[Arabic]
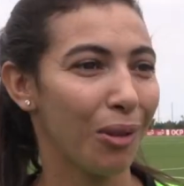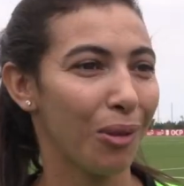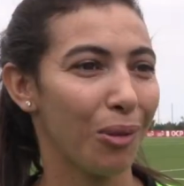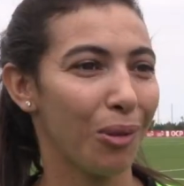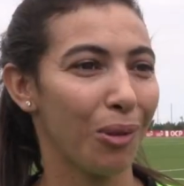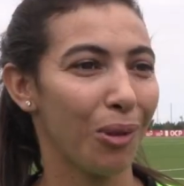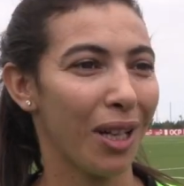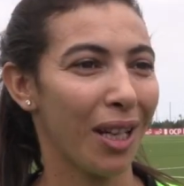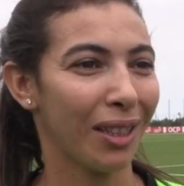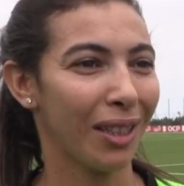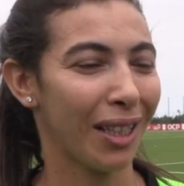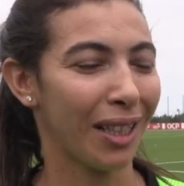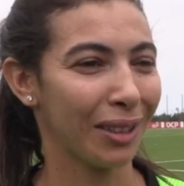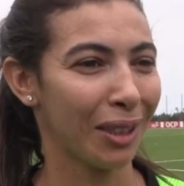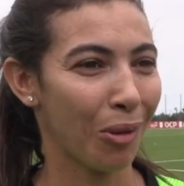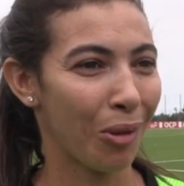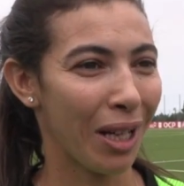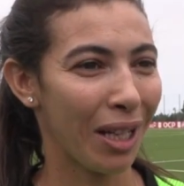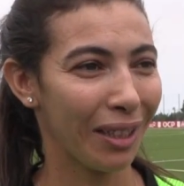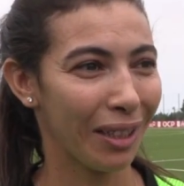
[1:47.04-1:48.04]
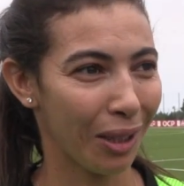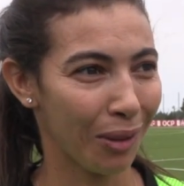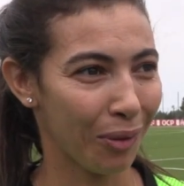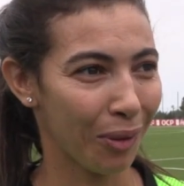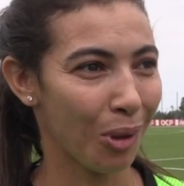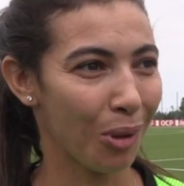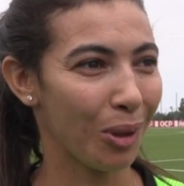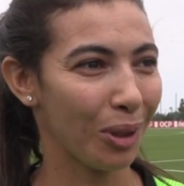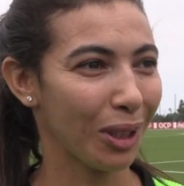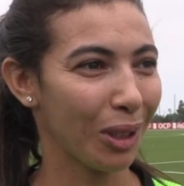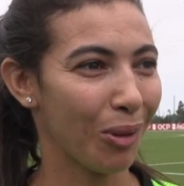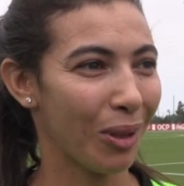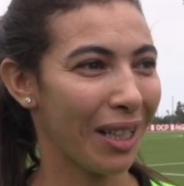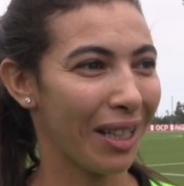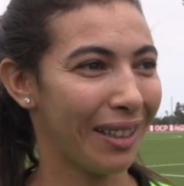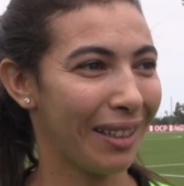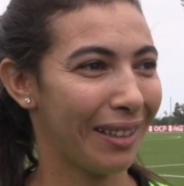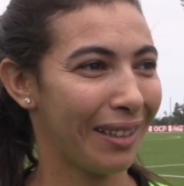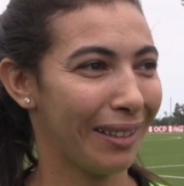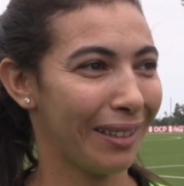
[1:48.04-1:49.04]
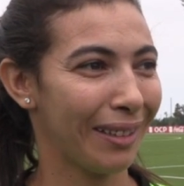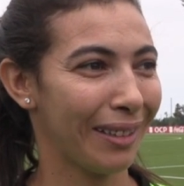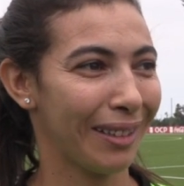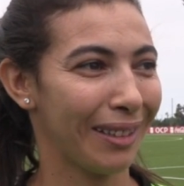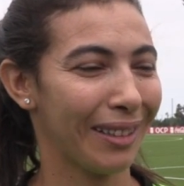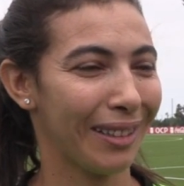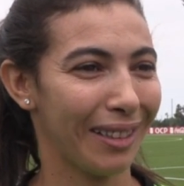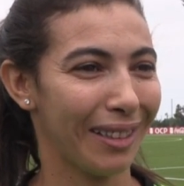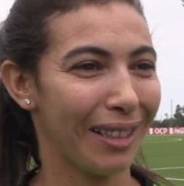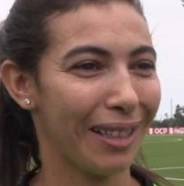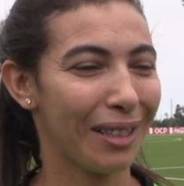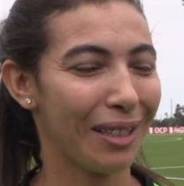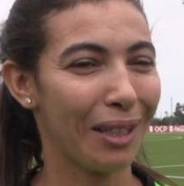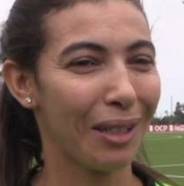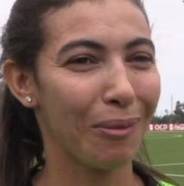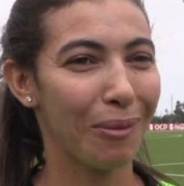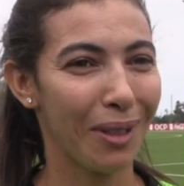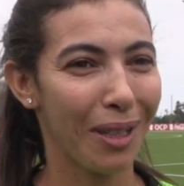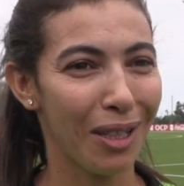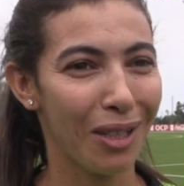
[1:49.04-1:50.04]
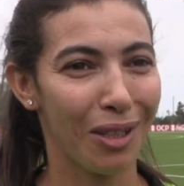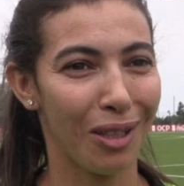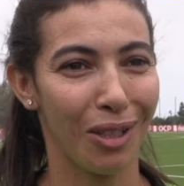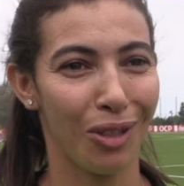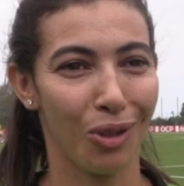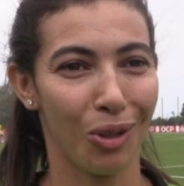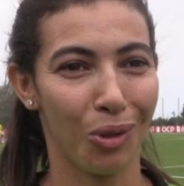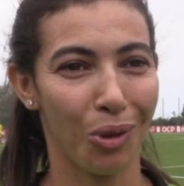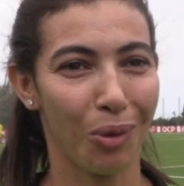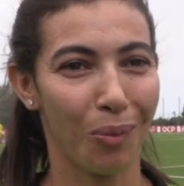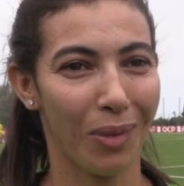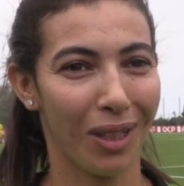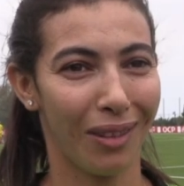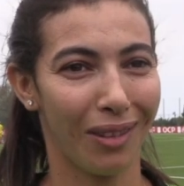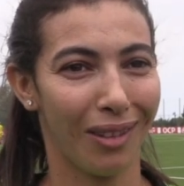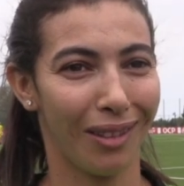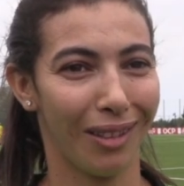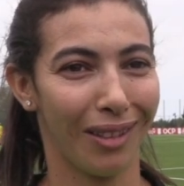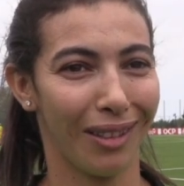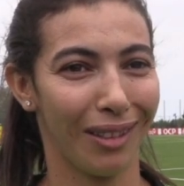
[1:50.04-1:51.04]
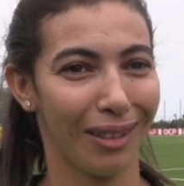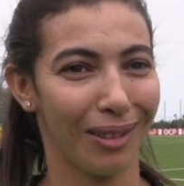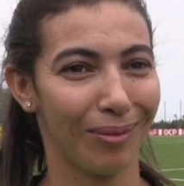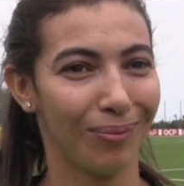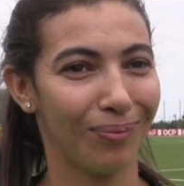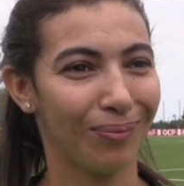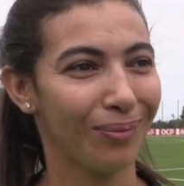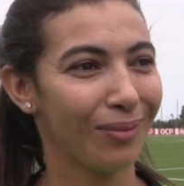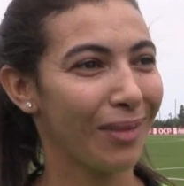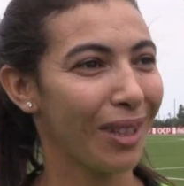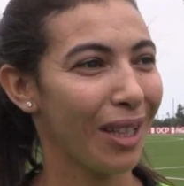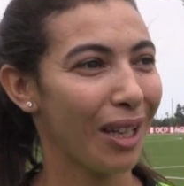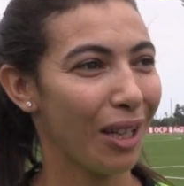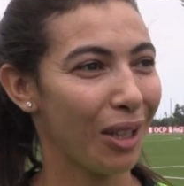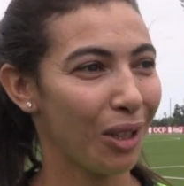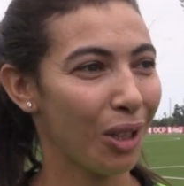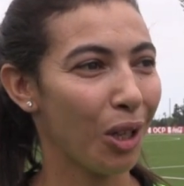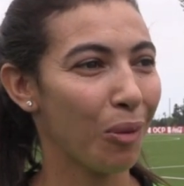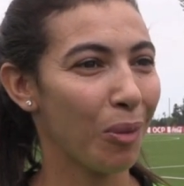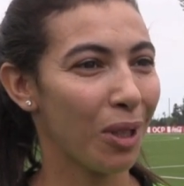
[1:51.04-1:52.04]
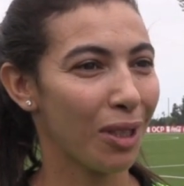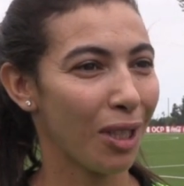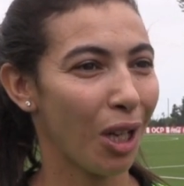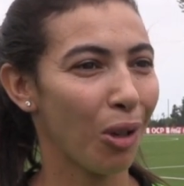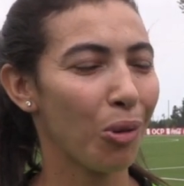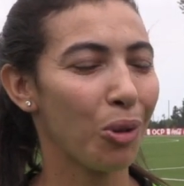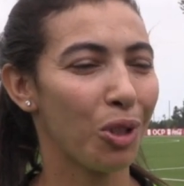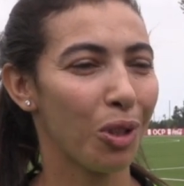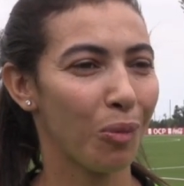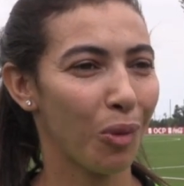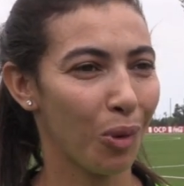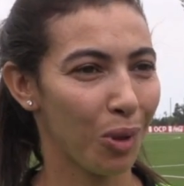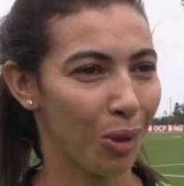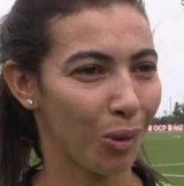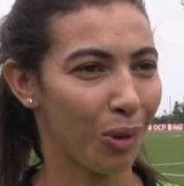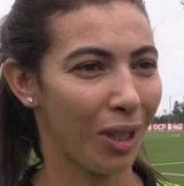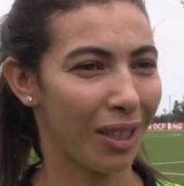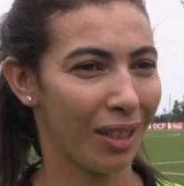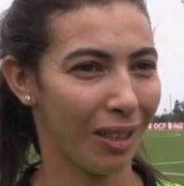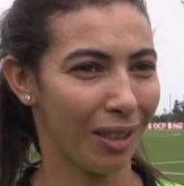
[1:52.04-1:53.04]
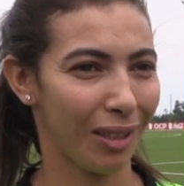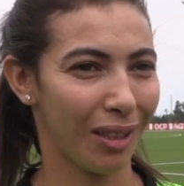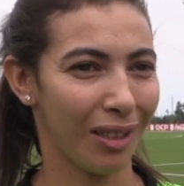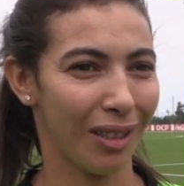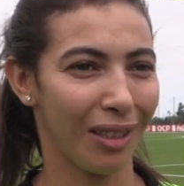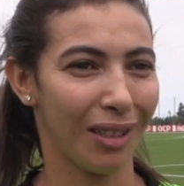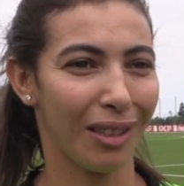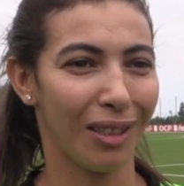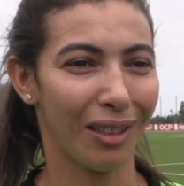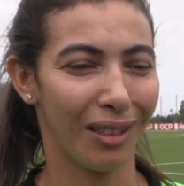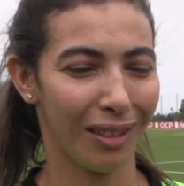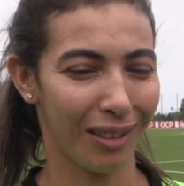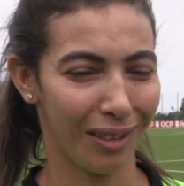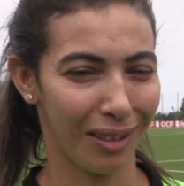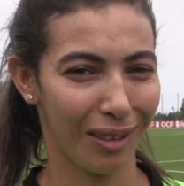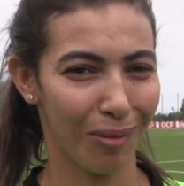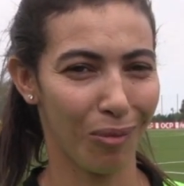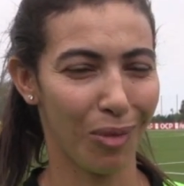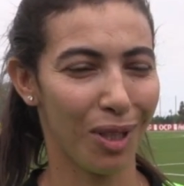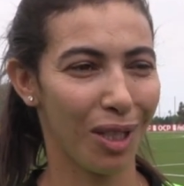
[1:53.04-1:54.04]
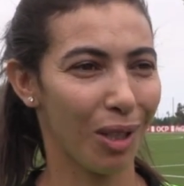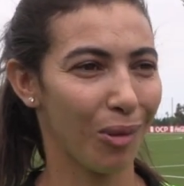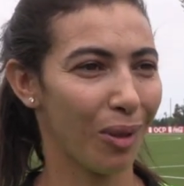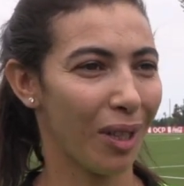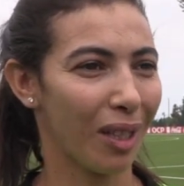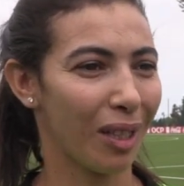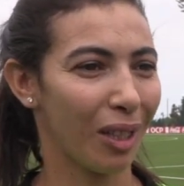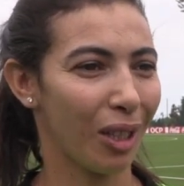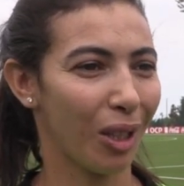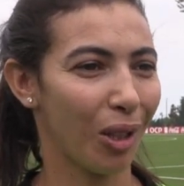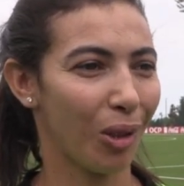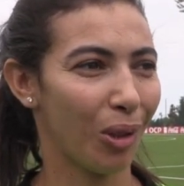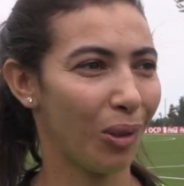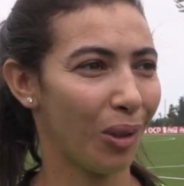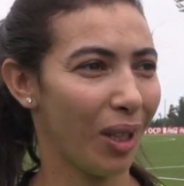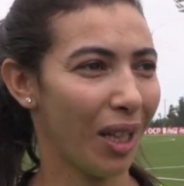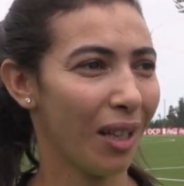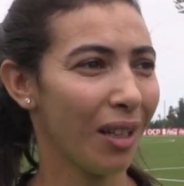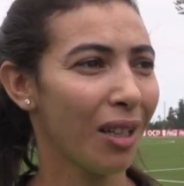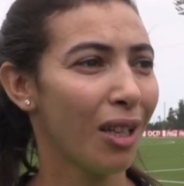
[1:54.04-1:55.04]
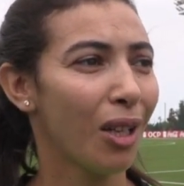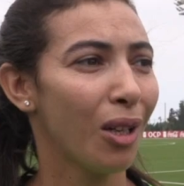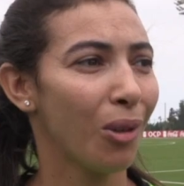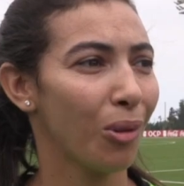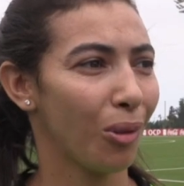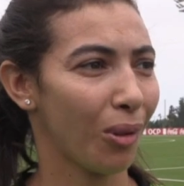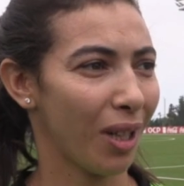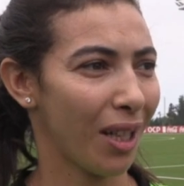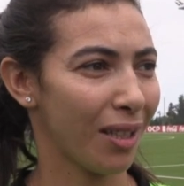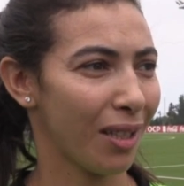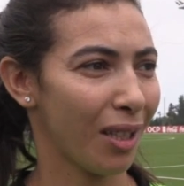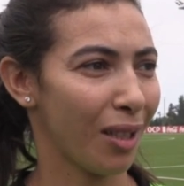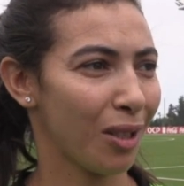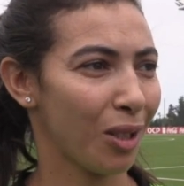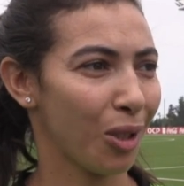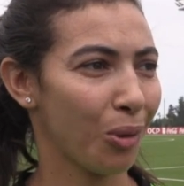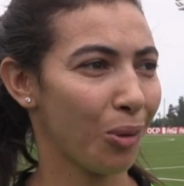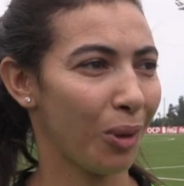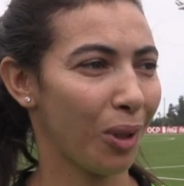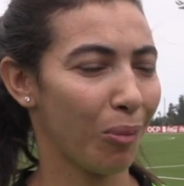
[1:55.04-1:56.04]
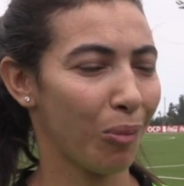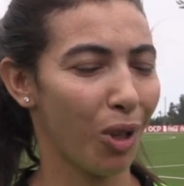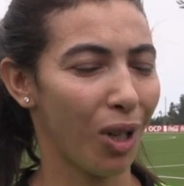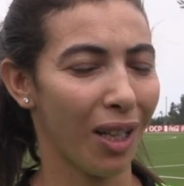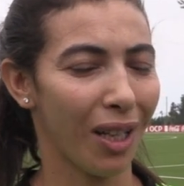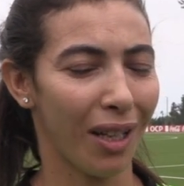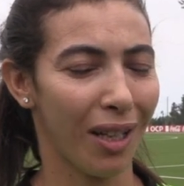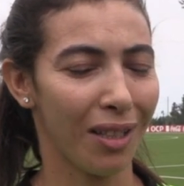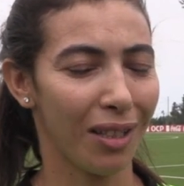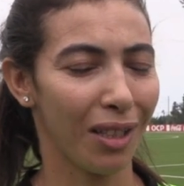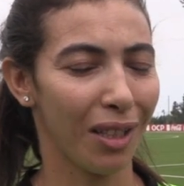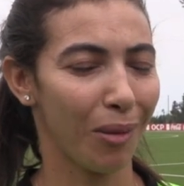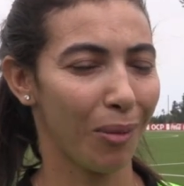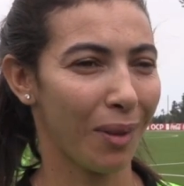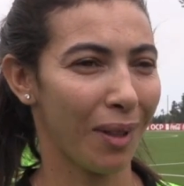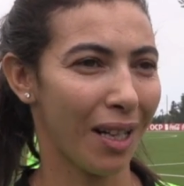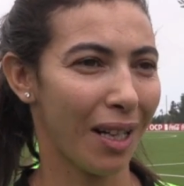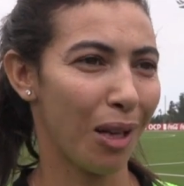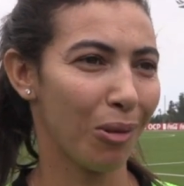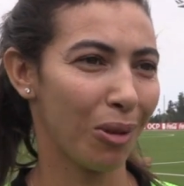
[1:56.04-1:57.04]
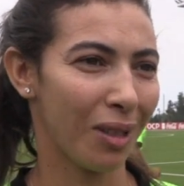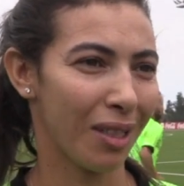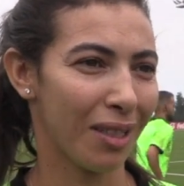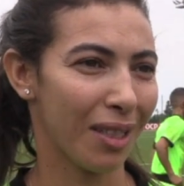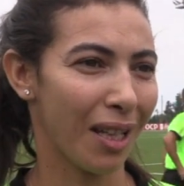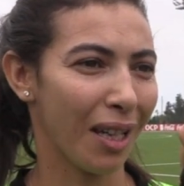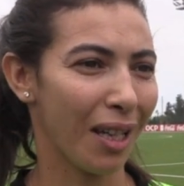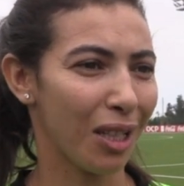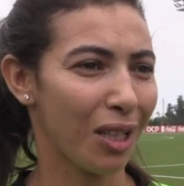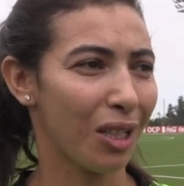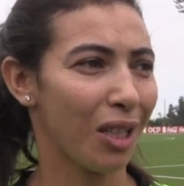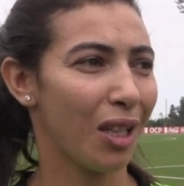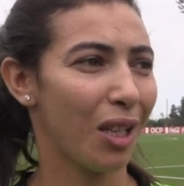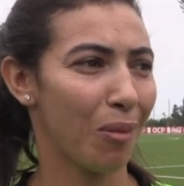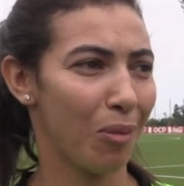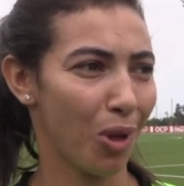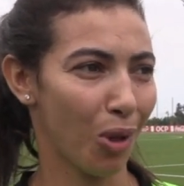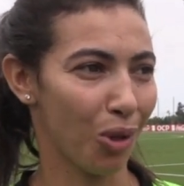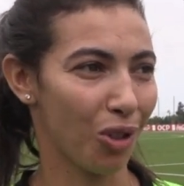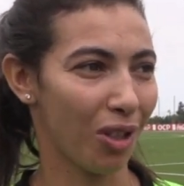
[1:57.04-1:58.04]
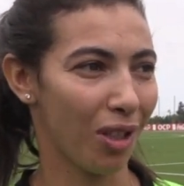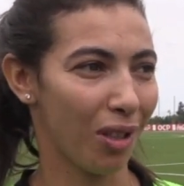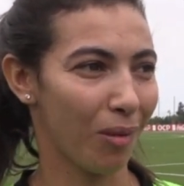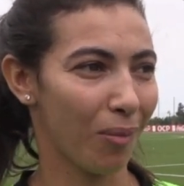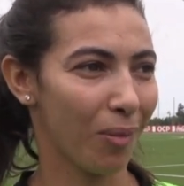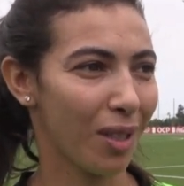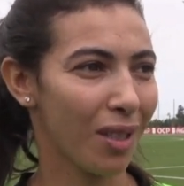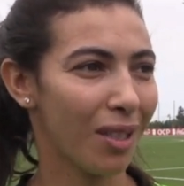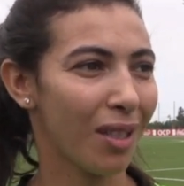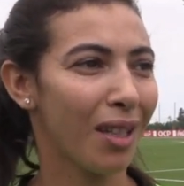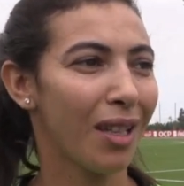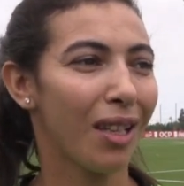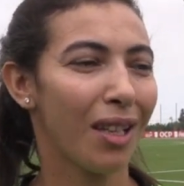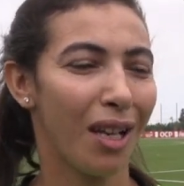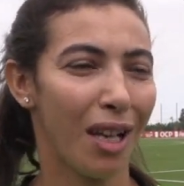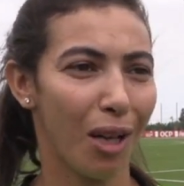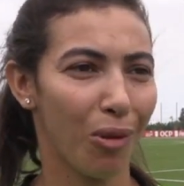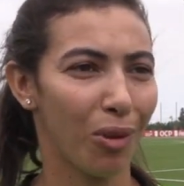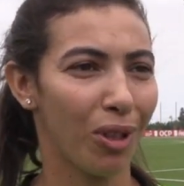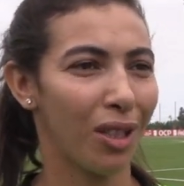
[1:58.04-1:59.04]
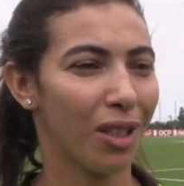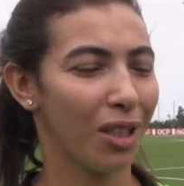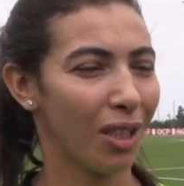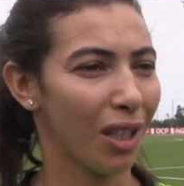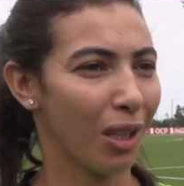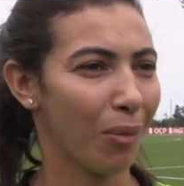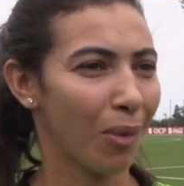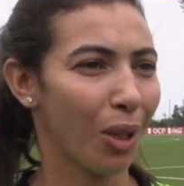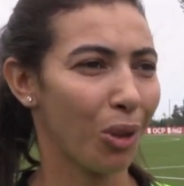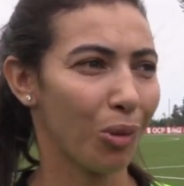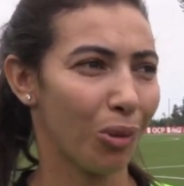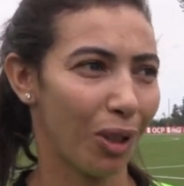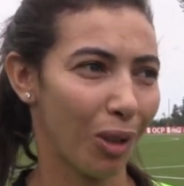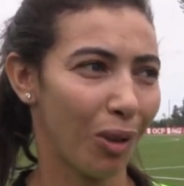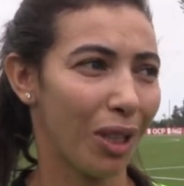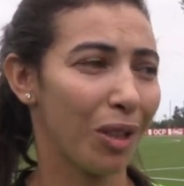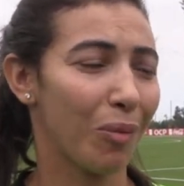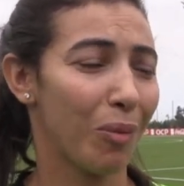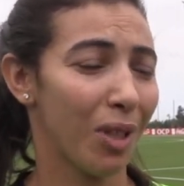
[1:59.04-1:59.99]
وهذا عطى واحد الطفره وعطى واحد حتى البنات جاتهم هاد انهم يلتحقوا تما وصلوا واحد المستويات اللي عليا وراه حتى التكوين مؤخرا تقريبا راه عاودت التحقت ليا 120 بنت حاولت تقريبا غتكون عندنا واحد